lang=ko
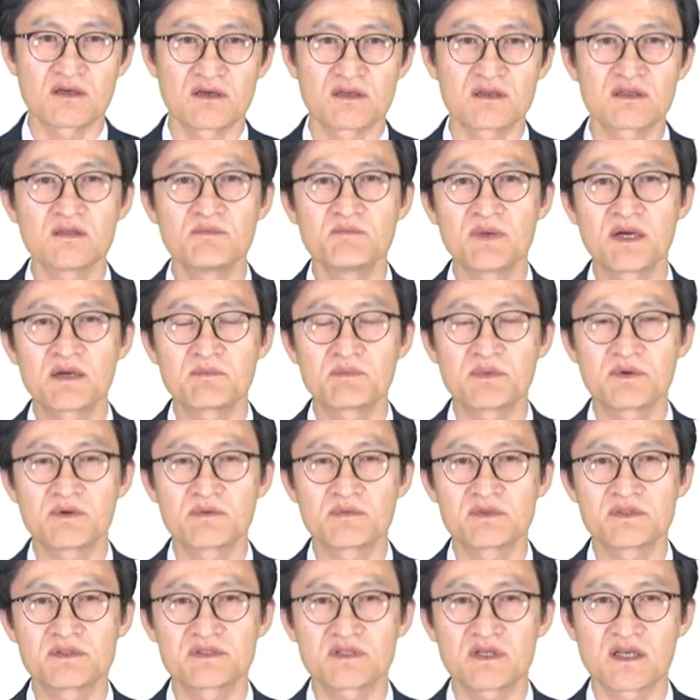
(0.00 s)
어떤
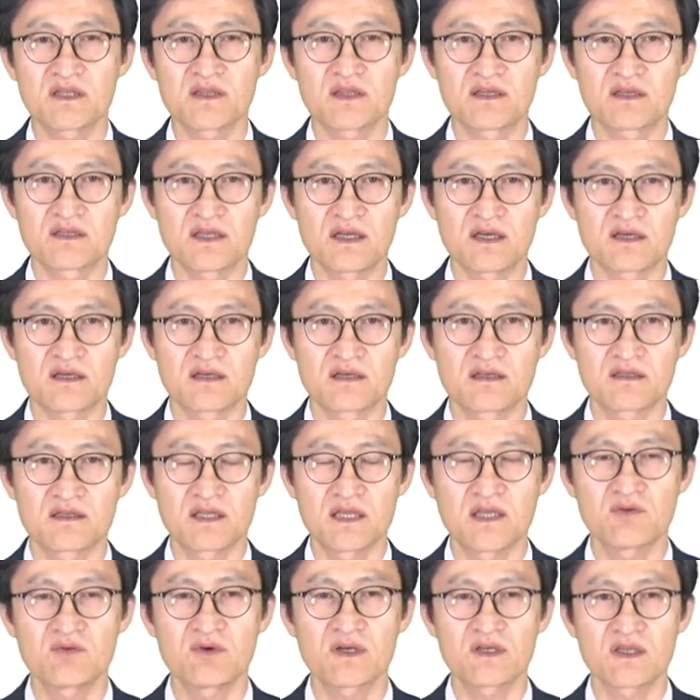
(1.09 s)
방법을 써야 되느냐
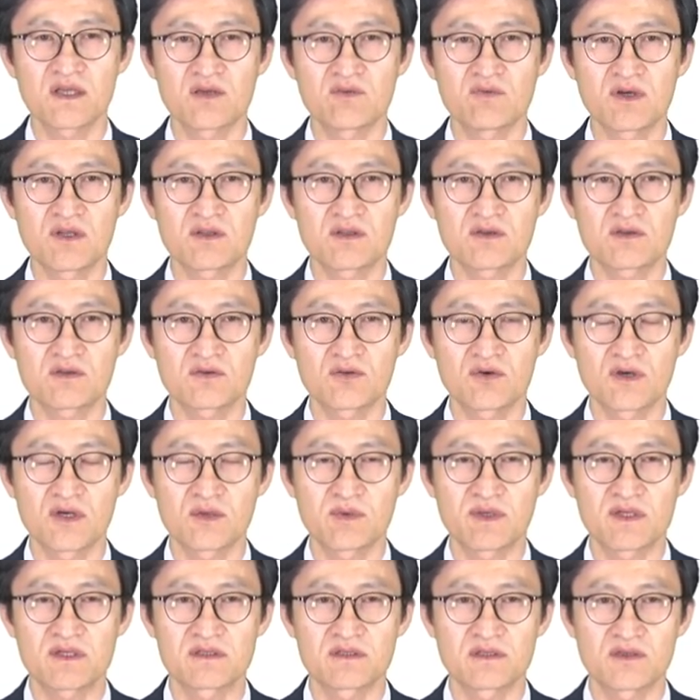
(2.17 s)
개인과 개인과
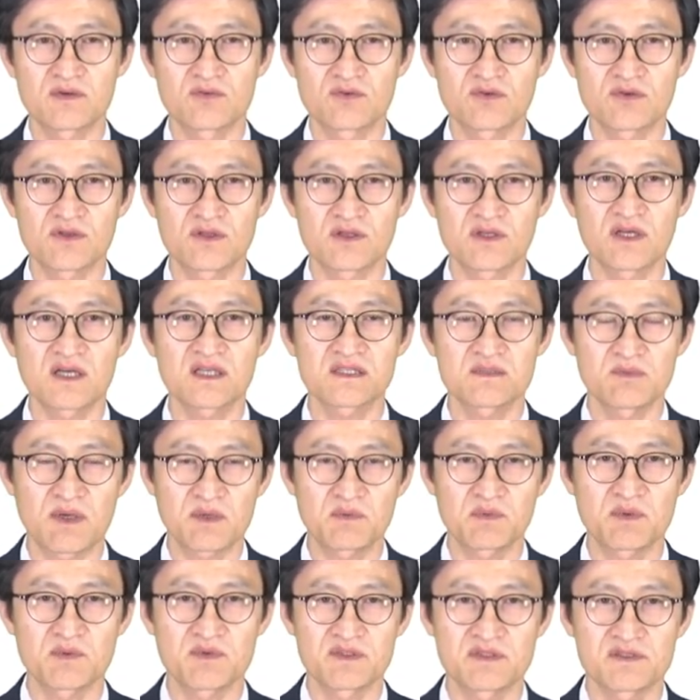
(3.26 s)
통합하는 경우도 여러 가지
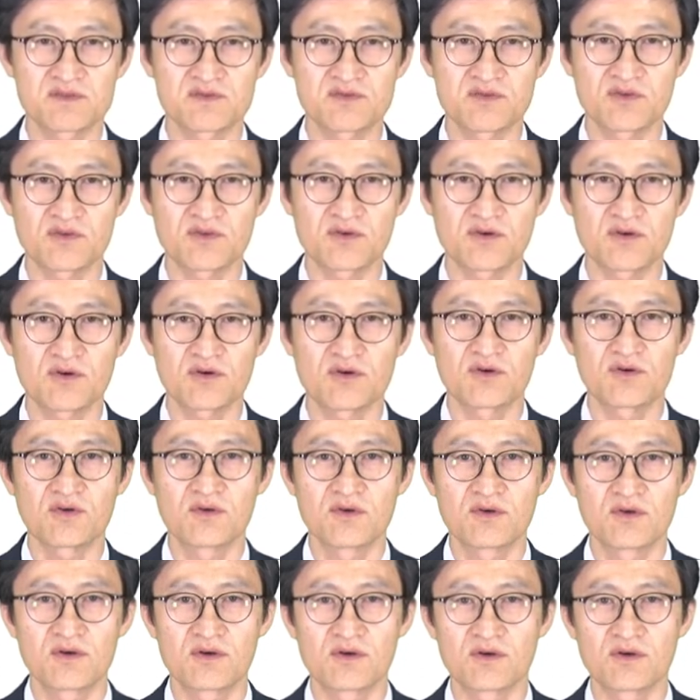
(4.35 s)
방법이 있을 수 있고
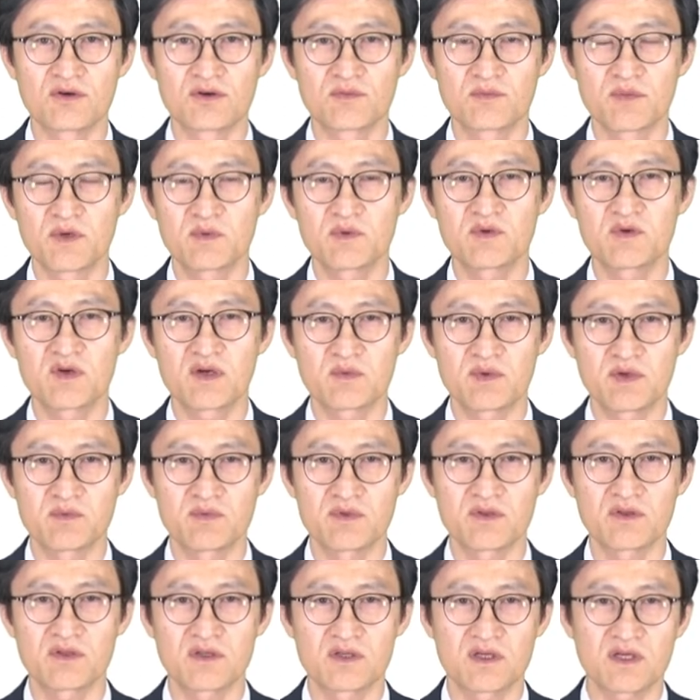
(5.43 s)
어, 법인과
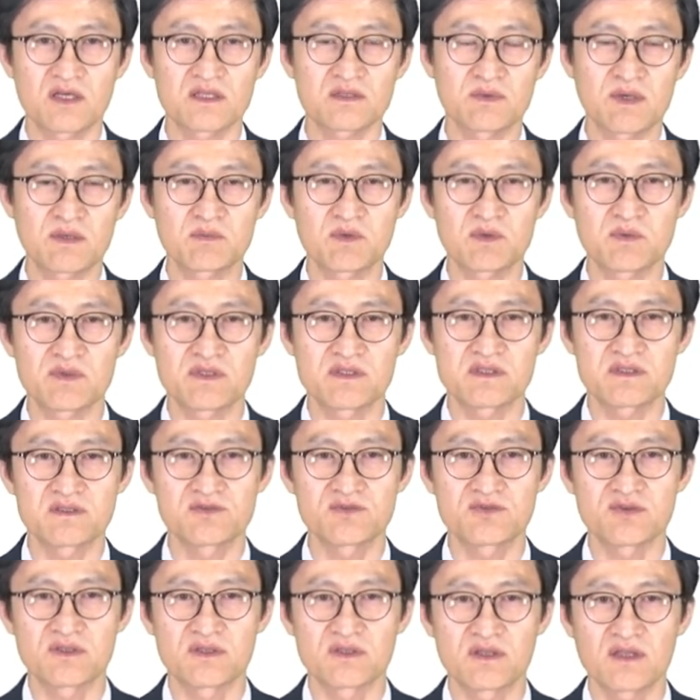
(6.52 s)
법인도 여러 가지 방법이 있을
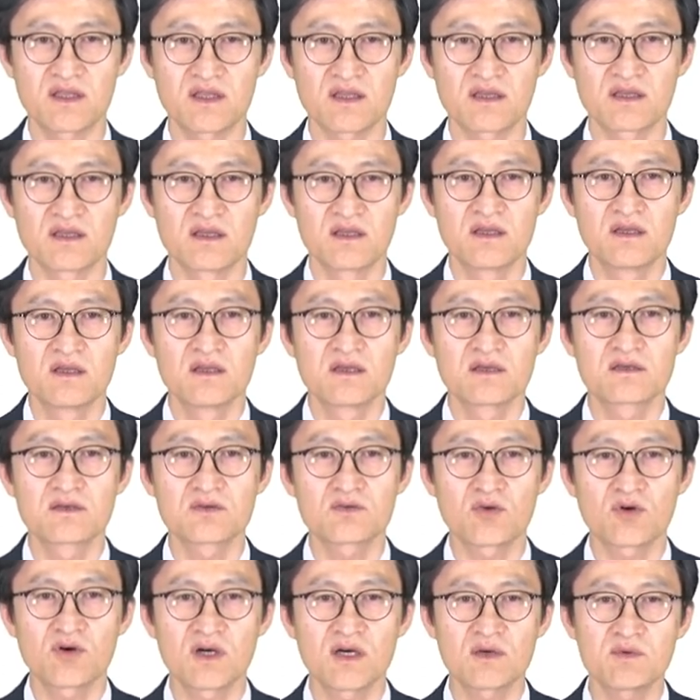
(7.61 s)
수 있는데 그
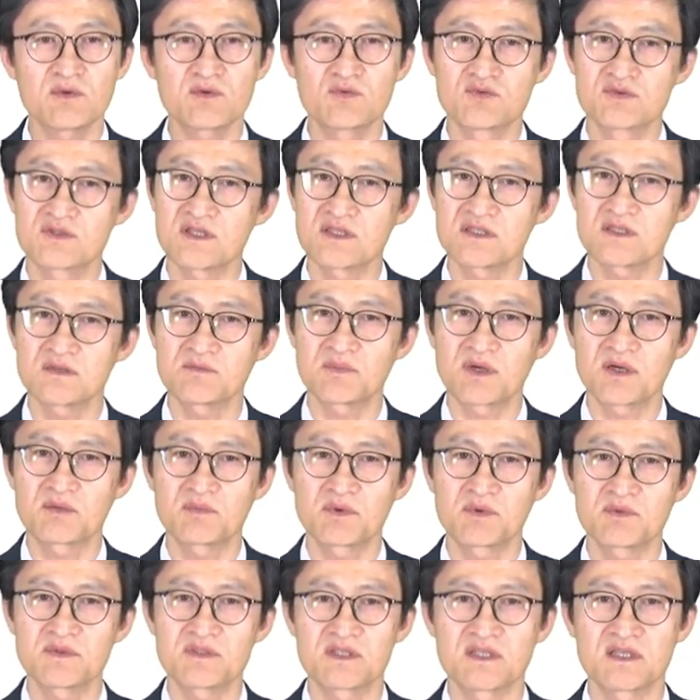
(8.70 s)
통합의 구체적인
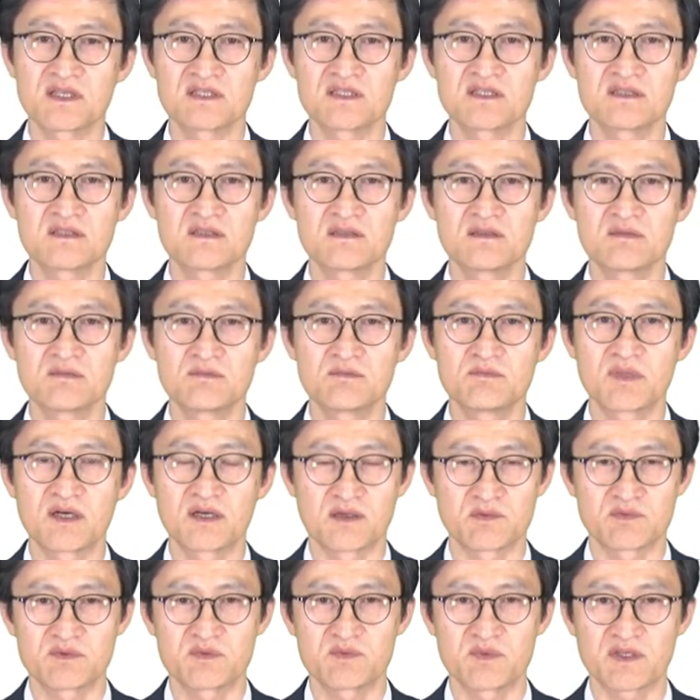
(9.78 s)
방법은 정해진 바가
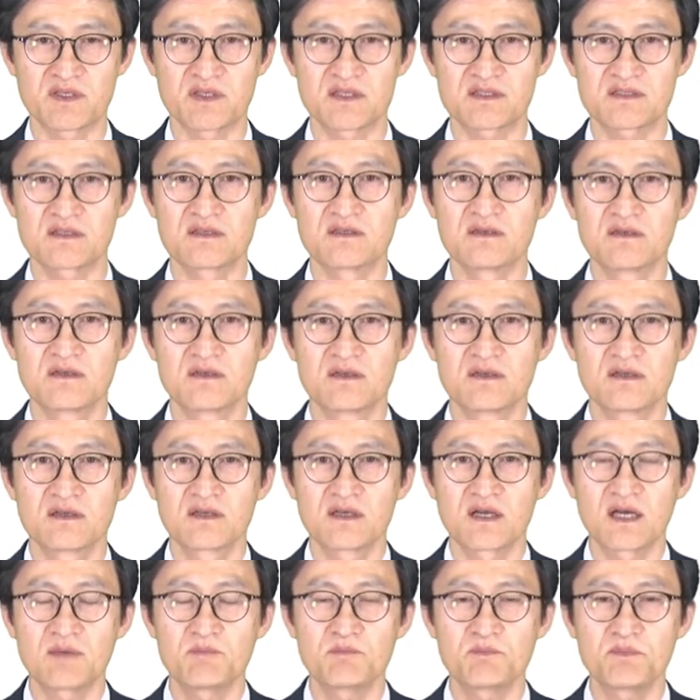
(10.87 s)
없습니다. 그래서
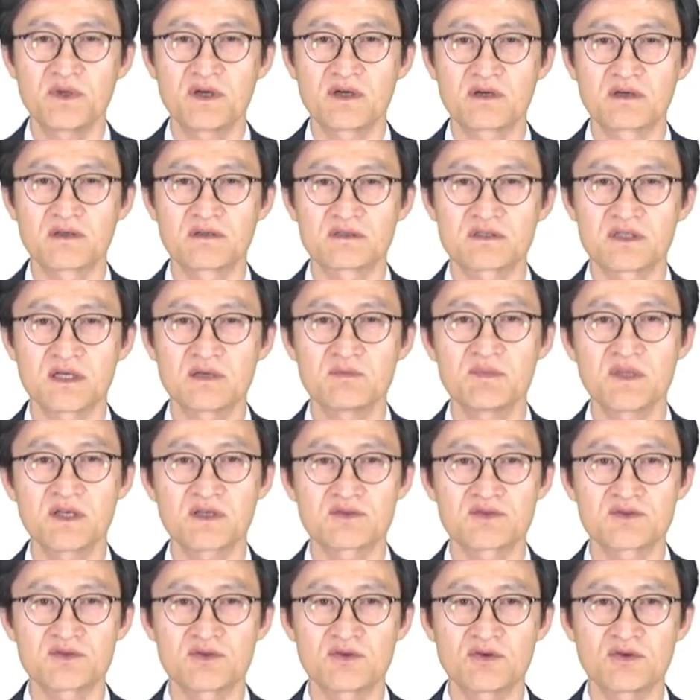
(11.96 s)
합병,
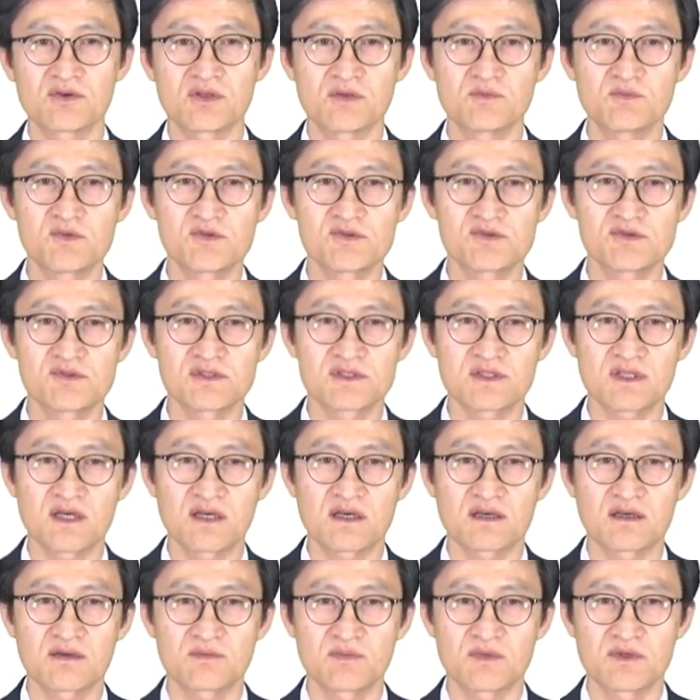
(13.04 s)
사업양수도
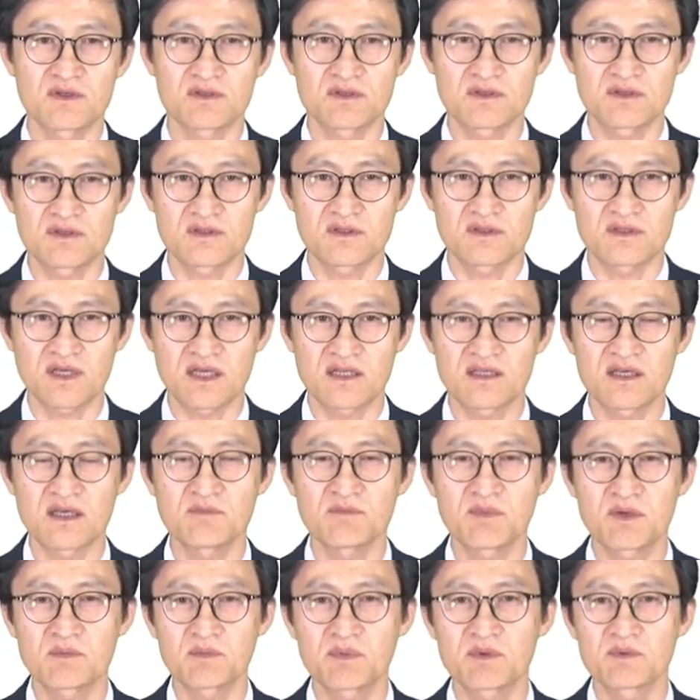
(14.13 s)
현물출자 뭐 가능한
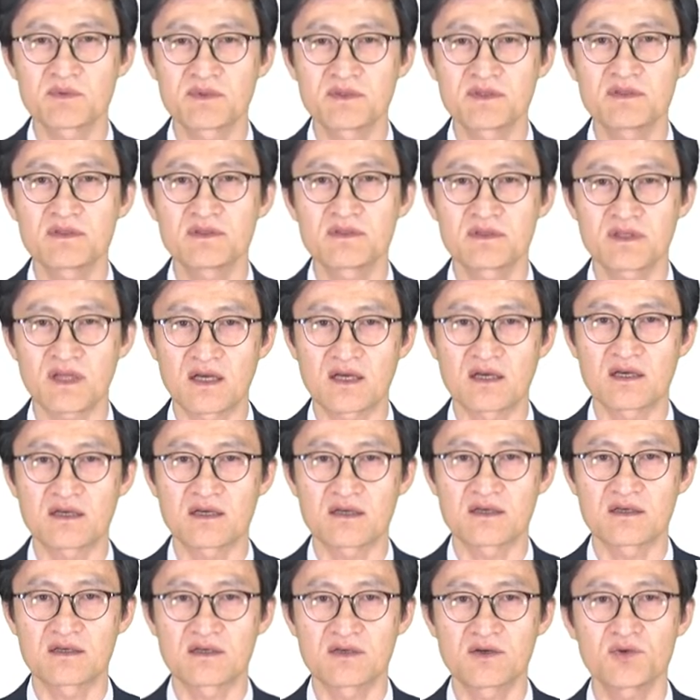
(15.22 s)
방법은 다
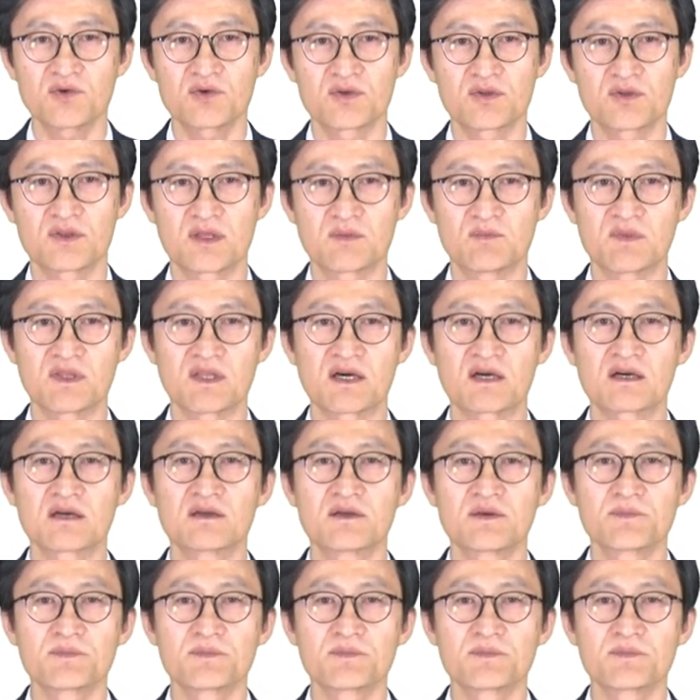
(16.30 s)
아, 허용이 됩니다.